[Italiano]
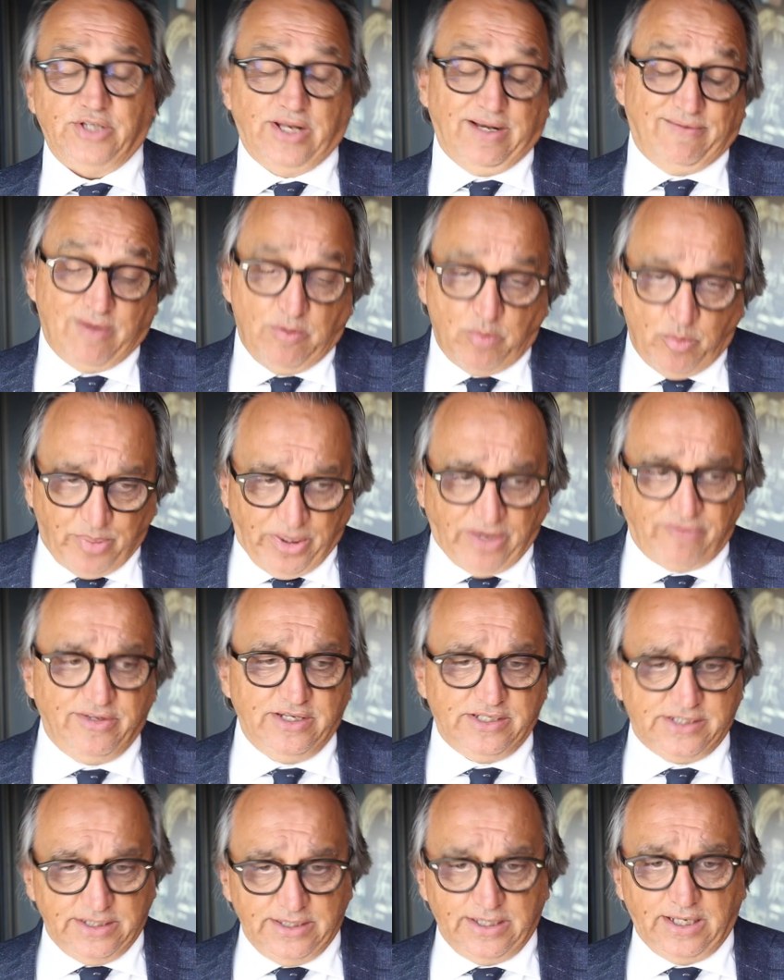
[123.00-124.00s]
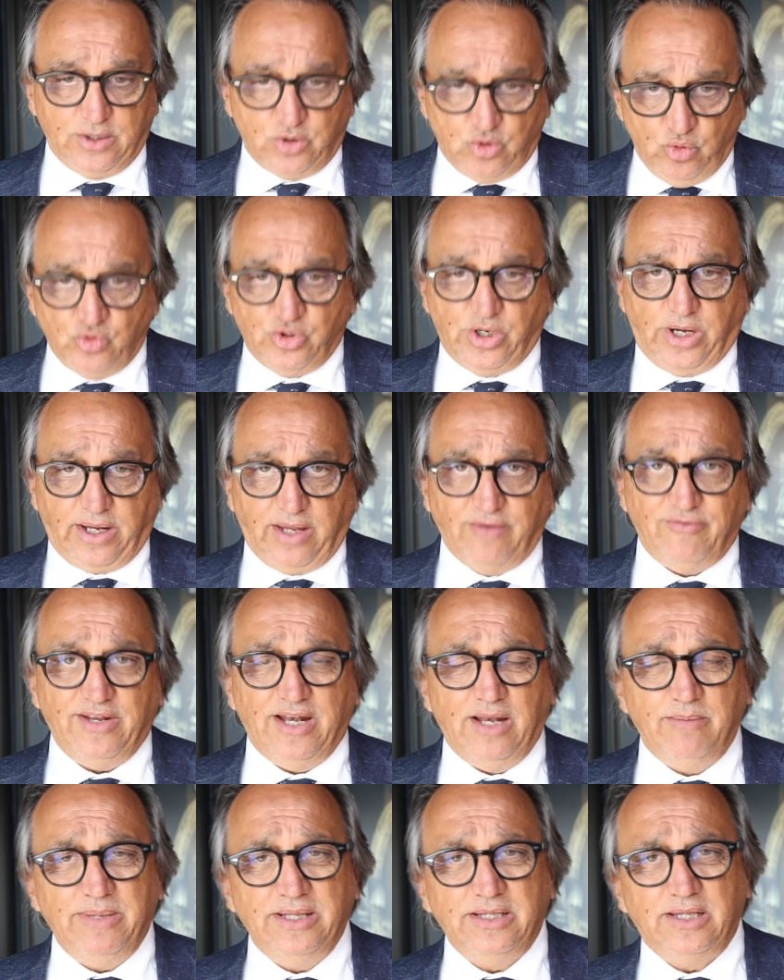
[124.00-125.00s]
ci eravamo prefissi di raggiungere, che
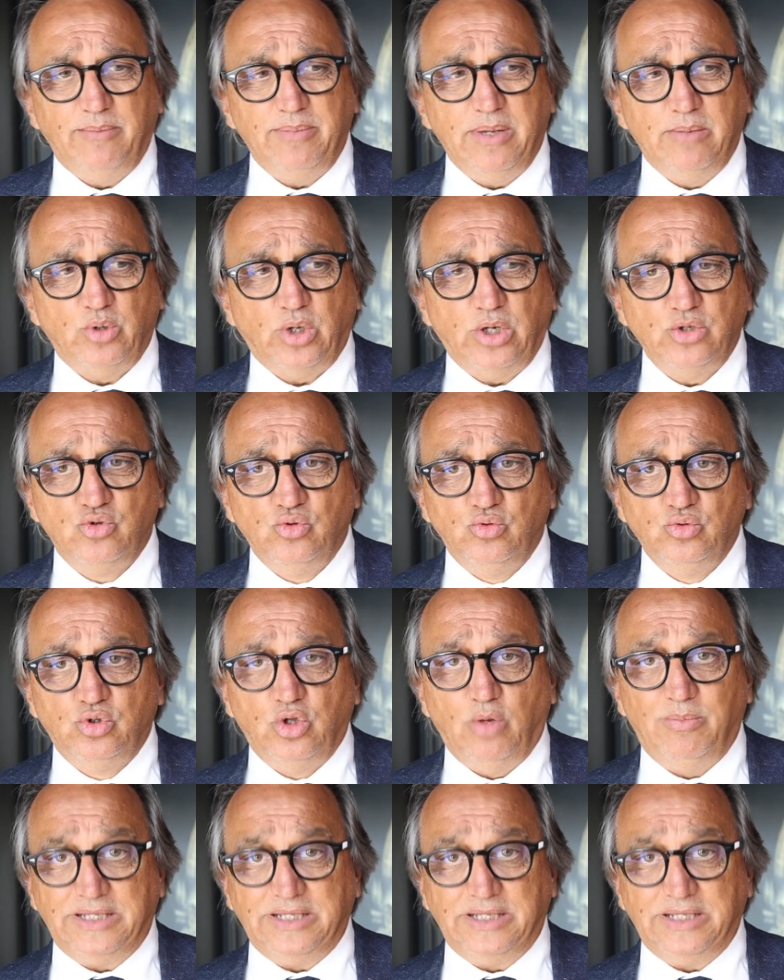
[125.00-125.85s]
finalmente abbiamo raggiunto,